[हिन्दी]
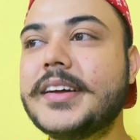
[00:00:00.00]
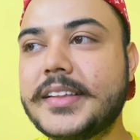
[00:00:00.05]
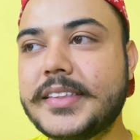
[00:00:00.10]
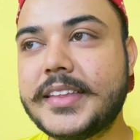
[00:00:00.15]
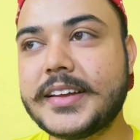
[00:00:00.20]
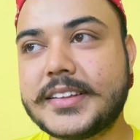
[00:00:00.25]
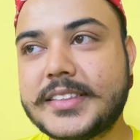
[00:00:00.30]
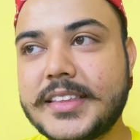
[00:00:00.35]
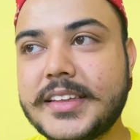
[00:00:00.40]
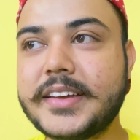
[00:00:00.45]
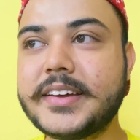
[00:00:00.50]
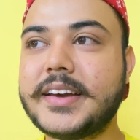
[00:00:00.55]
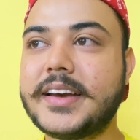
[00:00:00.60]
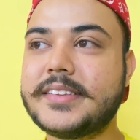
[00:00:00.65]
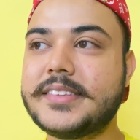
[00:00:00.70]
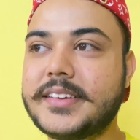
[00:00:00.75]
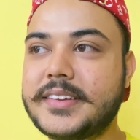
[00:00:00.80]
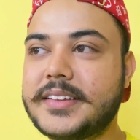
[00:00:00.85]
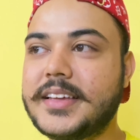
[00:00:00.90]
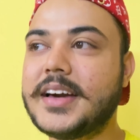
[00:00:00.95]
देखते हैं
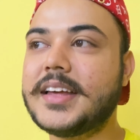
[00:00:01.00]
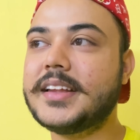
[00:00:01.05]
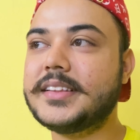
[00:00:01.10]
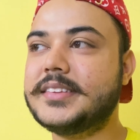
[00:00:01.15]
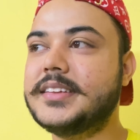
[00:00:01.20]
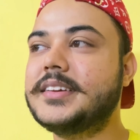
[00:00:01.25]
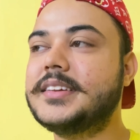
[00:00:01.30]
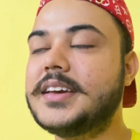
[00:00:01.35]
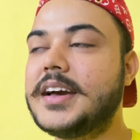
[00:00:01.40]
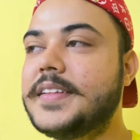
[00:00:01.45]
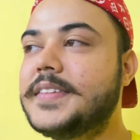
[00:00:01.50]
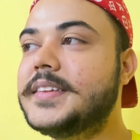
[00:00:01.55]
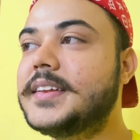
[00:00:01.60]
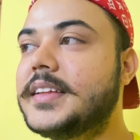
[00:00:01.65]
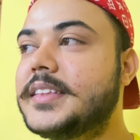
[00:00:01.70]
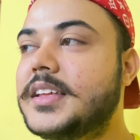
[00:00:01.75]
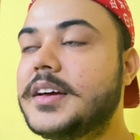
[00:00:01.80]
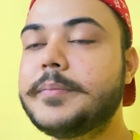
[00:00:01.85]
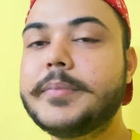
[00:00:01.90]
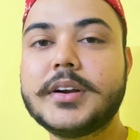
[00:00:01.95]
कैसा क्या रहता है क्या नहीं
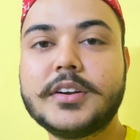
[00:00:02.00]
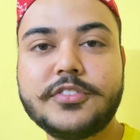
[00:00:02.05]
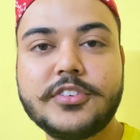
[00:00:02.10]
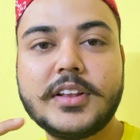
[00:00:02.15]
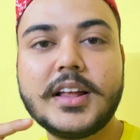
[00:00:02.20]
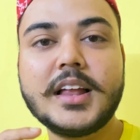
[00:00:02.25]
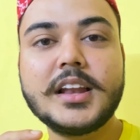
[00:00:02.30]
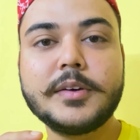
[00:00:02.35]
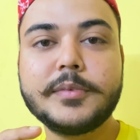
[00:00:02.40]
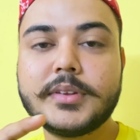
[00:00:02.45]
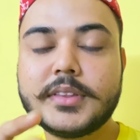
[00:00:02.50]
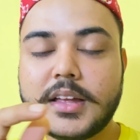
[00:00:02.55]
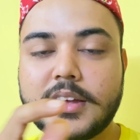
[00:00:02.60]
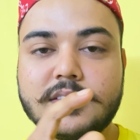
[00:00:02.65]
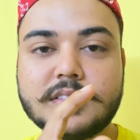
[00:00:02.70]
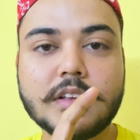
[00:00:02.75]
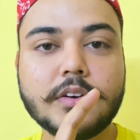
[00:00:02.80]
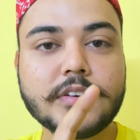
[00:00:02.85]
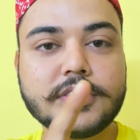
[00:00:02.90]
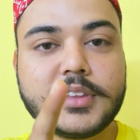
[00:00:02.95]
रहता है बट फिलहाल अभी
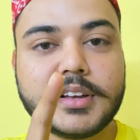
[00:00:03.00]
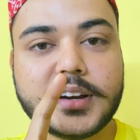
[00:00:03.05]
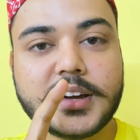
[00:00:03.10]
नाश्ता वास्ता